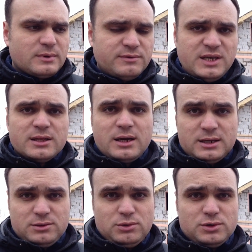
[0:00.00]
все
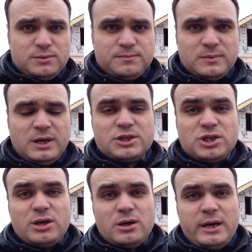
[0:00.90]
отказываются.
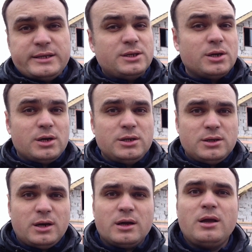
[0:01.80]
Даже лидеры
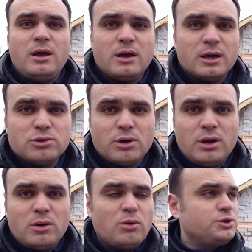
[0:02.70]
рынка,
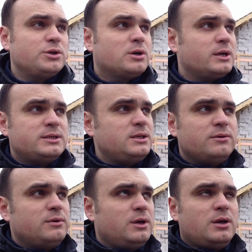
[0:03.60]
которые очень
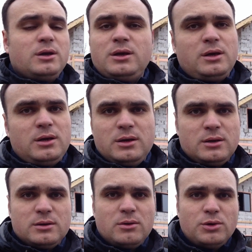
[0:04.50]
красивые
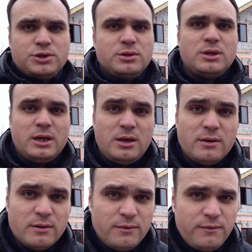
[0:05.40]
и очень
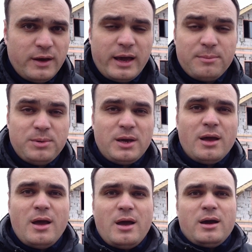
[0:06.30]
такие
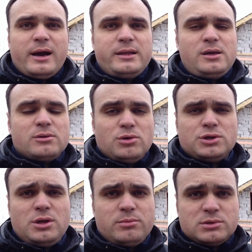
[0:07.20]
VIP, а они
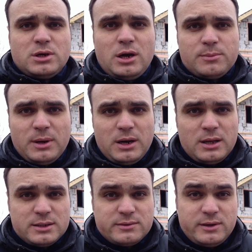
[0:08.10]
тоже не пускают
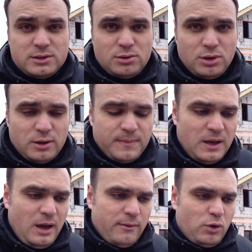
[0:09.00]
пока на свои стройки.
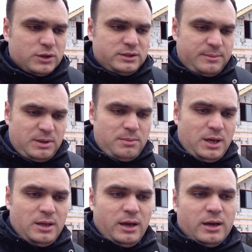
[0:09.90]
Вот, тем не
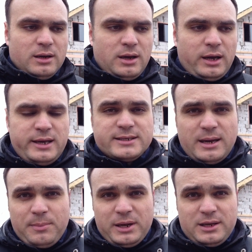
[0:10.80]
менее, а, есть
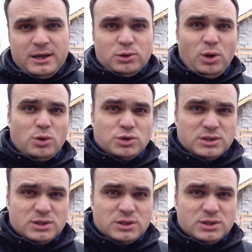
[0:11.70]
компании, которые уже